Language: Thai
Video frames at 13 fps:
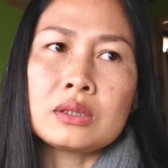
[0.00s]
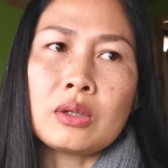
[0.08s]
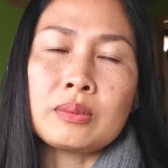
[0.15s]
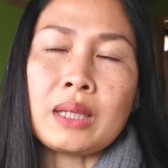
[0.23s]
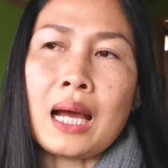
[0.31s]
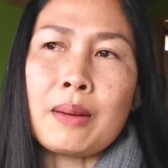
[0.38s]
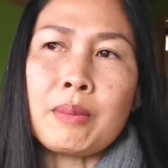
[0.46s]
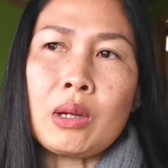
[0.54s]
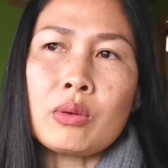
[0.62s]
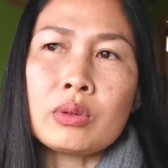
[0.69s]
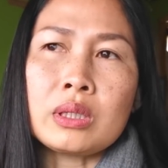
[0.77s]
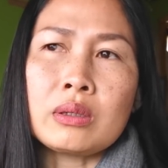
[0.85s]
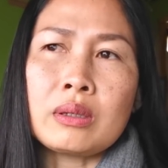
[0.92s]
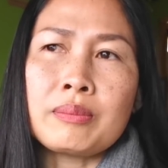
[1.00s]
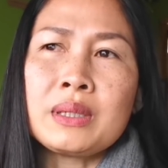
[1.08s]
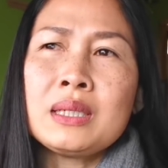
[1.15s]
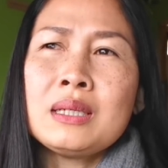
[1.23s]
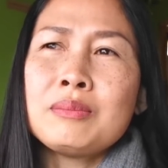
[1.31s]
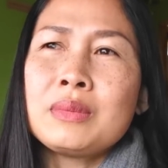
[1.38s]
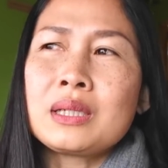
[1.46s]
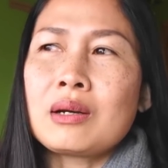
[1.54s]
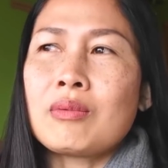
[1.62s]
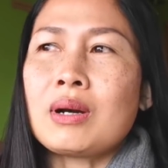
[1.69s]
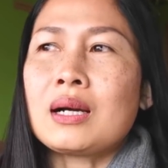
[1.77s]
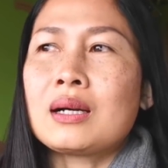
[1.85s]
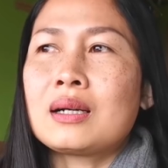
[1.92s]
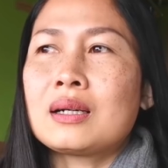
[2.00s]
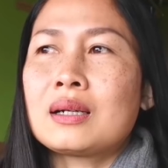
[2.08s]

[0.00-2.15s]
สอบถามเราเกี่ยวกับเหมือนกับว่า